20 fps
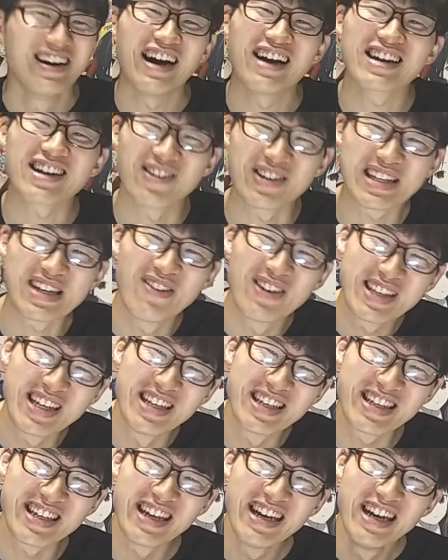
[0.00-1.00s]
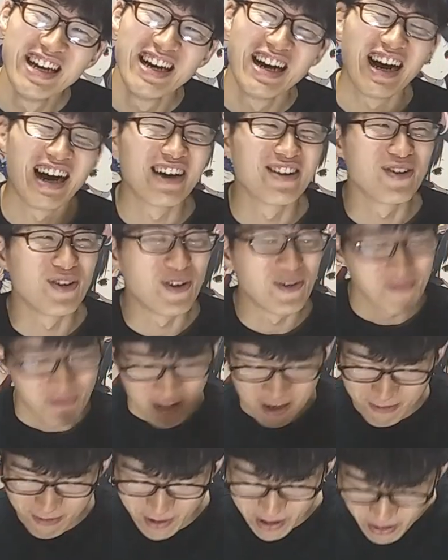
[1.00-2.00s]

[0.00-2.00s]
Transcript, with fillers: あるかもしれませんし、あの、まあ